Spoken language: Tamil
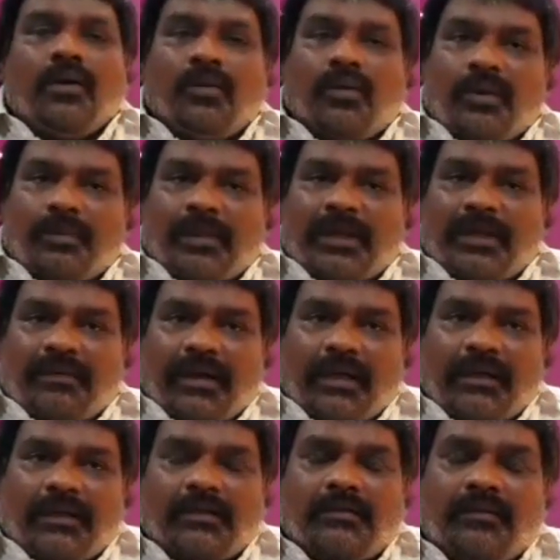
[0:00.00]
ஒரு பேர் விள
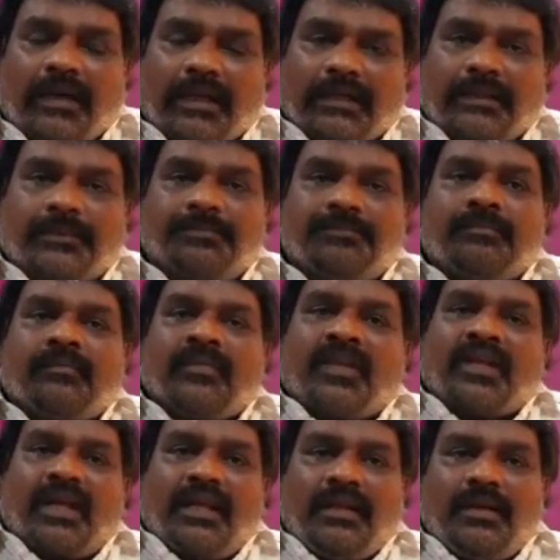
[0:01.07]
விளங்குது
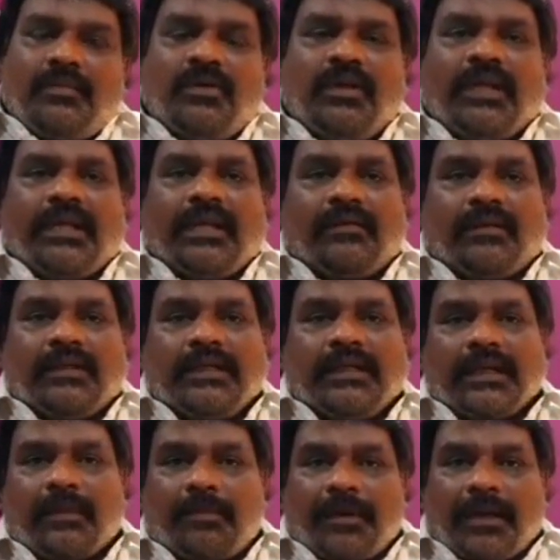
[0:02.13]
இந்த மூலிகையை வந்து
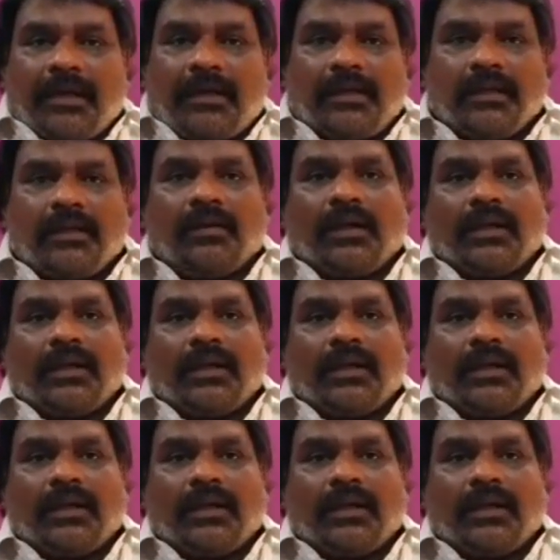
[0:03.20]
நீங்கள் பால்லையோ